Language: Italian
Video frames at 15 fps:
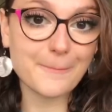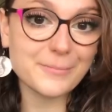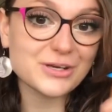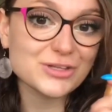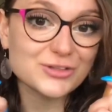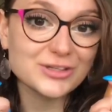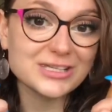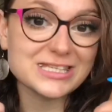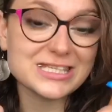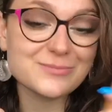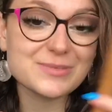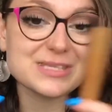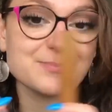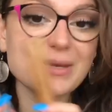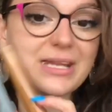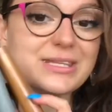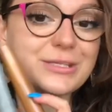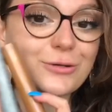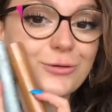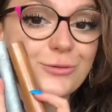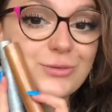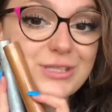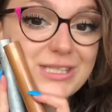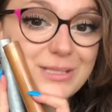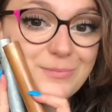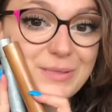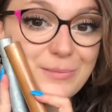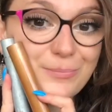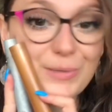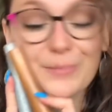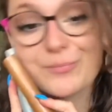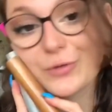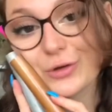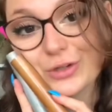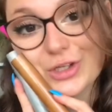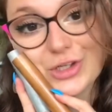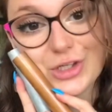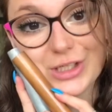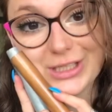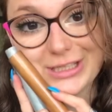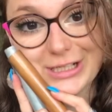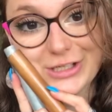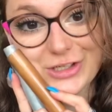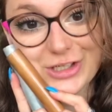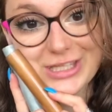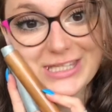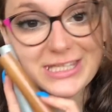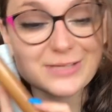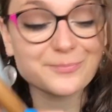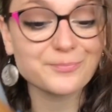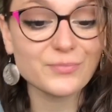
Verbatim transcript: personalissima esperienza con questi bimbi, con i cilindri egizi.